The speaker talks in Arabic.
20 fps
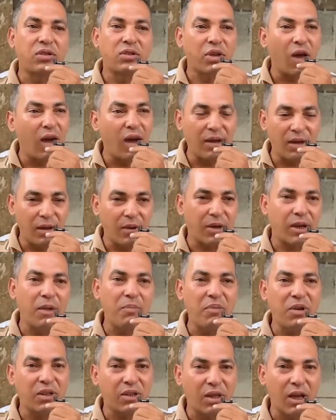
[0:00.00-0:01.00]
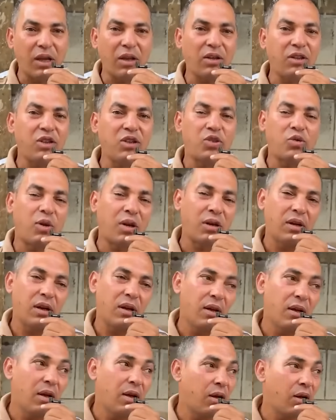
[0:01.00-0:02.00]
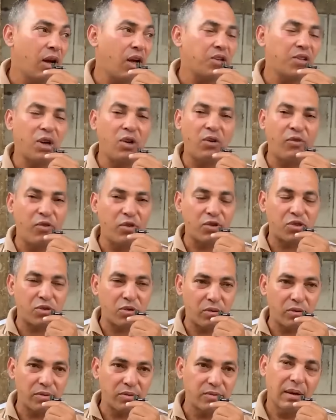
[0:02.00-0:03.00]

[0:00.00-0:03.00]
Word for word: طاير كلمه طاير دي شويه راح شايله في وشه